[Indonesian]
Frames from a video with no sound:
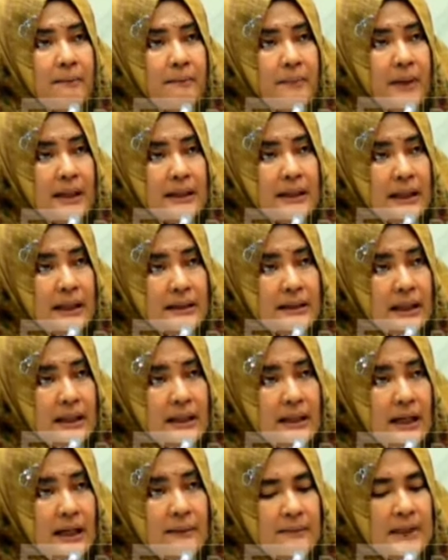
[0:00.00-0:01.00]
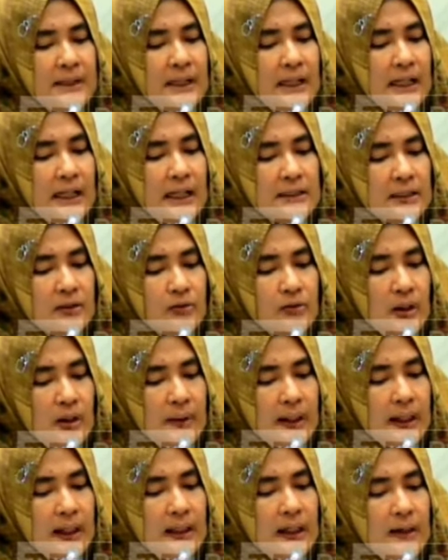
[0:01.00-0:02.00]
Pak Dirjen dan Direksi
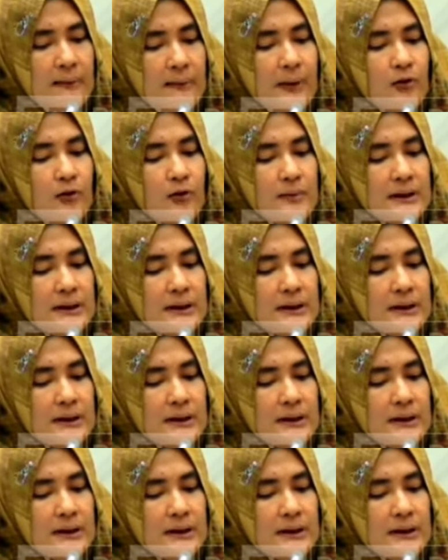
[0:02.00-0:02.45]
Utama Karya perlu